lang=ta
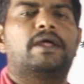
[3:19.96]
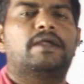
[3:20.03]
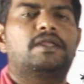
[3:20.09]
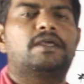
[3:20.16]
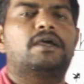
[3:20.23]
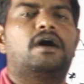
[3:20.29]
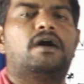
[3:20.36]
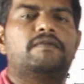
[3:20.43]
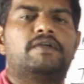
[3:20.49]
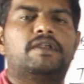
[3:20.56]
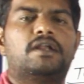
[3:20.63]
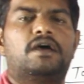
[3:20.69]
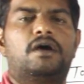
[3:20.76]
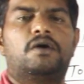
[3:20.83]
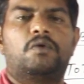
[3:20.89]
நீங்கள்
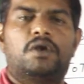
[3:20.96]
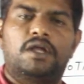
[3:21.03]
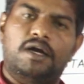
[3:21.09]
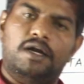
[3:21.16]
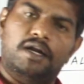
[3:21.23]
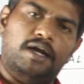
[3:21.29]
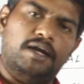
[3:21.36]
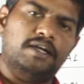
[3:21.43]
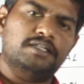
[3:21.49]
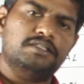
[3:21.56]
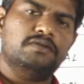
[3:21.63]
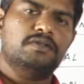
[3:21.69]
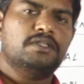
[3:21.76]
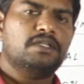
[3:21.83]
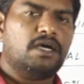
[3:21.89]
ஆவின்ல அவங்களுக்கான
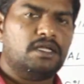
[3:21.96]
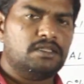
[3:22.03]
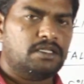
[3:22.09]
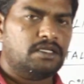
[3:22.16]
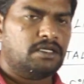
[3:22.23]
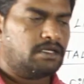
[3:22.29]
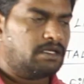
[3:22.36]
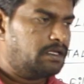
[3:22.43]
அட்ரஸ் வந்து அந்த